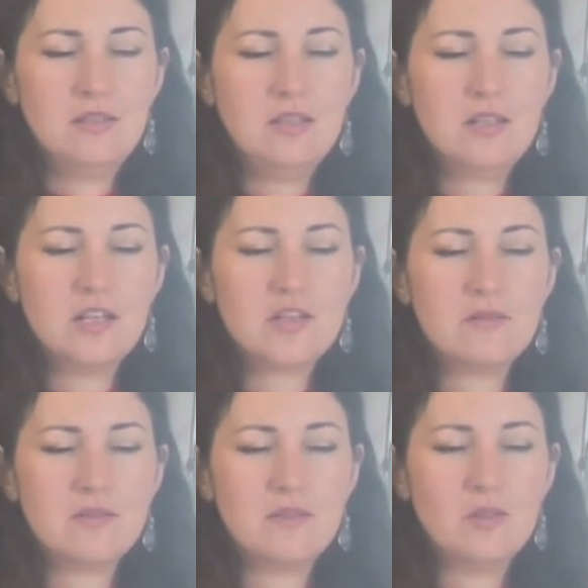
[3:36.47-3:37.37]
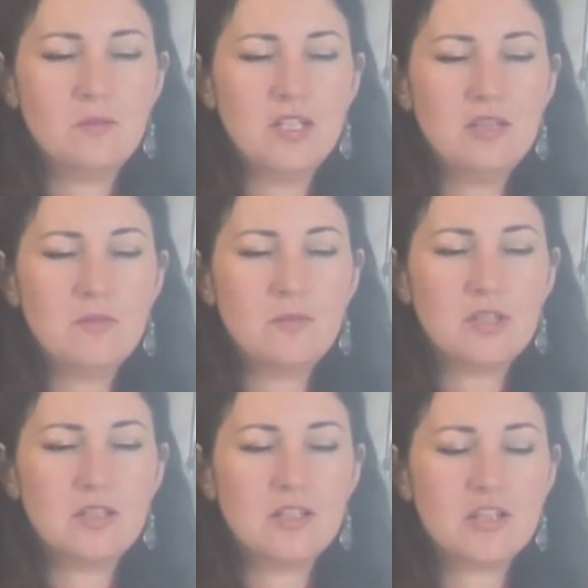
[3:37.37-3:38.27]
И каждый в своем ритме
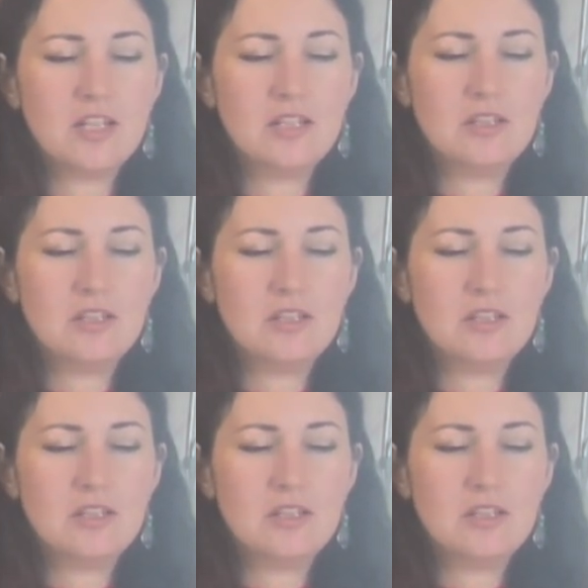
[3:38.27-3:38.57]
продолжает